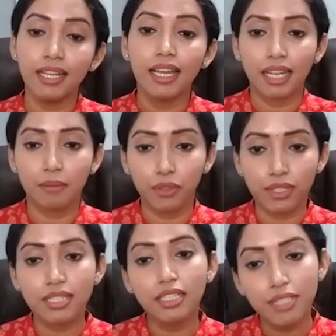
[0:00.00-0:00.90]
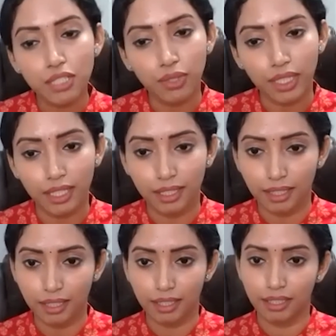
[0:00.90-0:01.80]
நம்ம ஒரு சர்வீஸ்
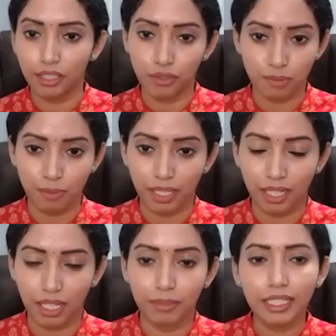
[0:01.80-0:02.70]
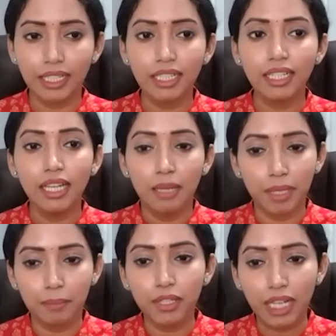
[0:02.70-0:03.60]
ஓரியன்ட்க்கு யூஸ் பண்ணலாம் இல்லை
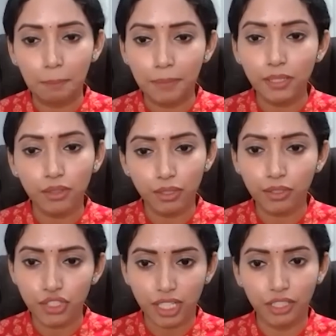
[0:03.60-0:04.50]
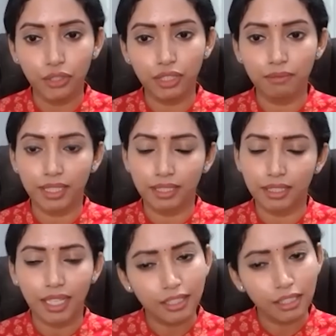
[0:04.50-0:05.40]
மேபி கப்பல்குள்ள கொஞ்சம் அன்யூன்யம்
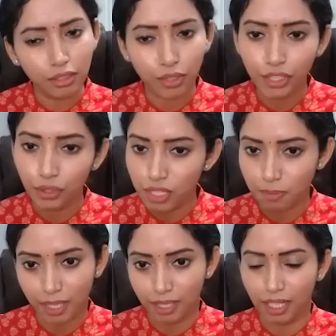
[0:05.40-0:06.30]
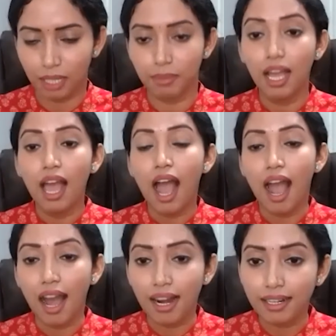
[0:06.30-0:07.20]
வரதுக்கு அதுக்கு கூட யூஸ் பண்ணலாம்
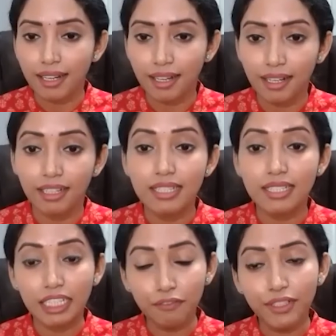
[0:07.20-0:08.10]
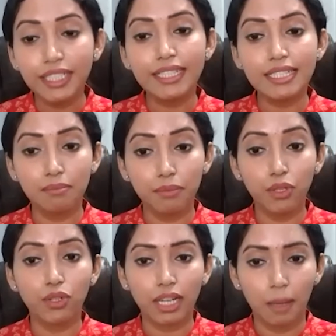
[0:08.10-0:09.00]
ஆனால் இன்ஃபினிட்டி சிம்பிள்
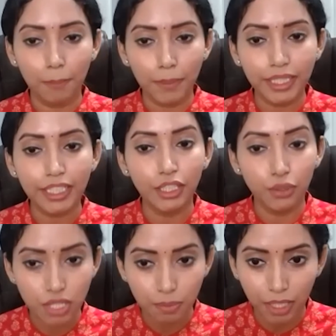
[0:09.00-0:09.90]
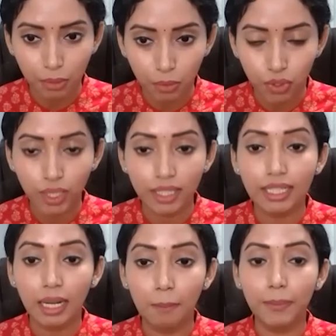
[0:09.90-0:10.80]
ஒரு கம்பெனிக்கு யூஸ் பண்ணும்போது அந்த
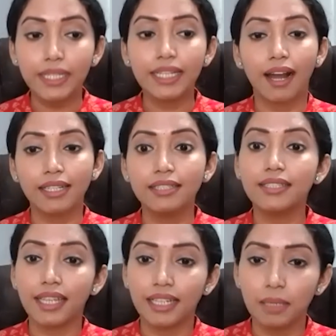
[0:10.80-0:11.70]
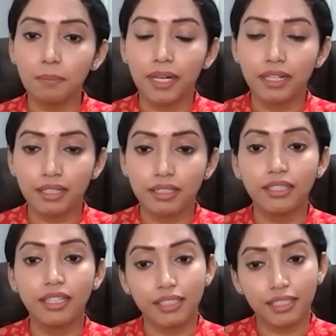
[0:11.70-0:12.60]
கம்பெனி அடுத்து என்ன
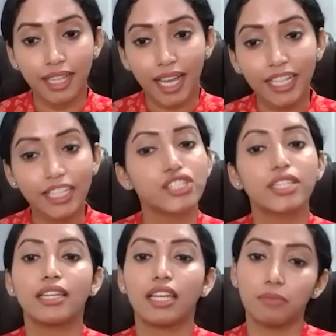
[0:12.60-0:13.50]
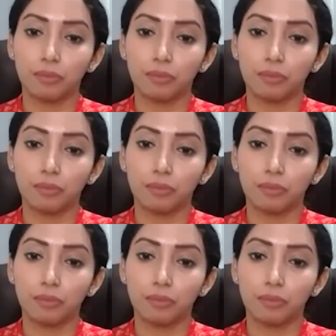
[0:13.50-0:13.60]
பண்றதுன்னு அந்த டைரக்ஷனே இல்லாம